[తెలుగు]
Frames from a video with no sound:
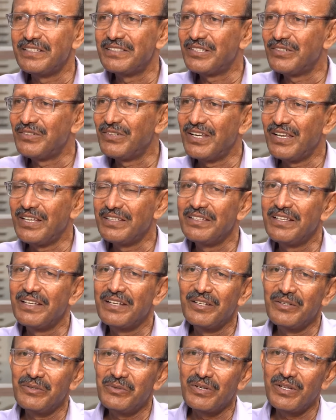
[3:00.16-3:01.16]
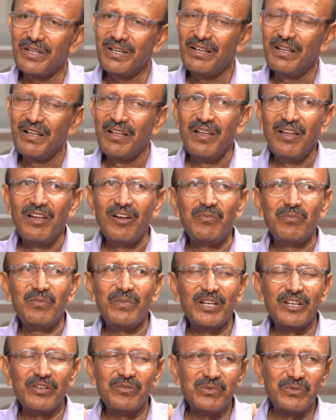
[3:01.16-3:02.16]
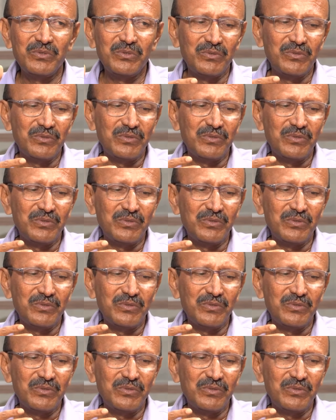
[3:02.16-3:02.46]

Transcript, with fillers: చేసే వాళ్ళందరినీ కూడా మనము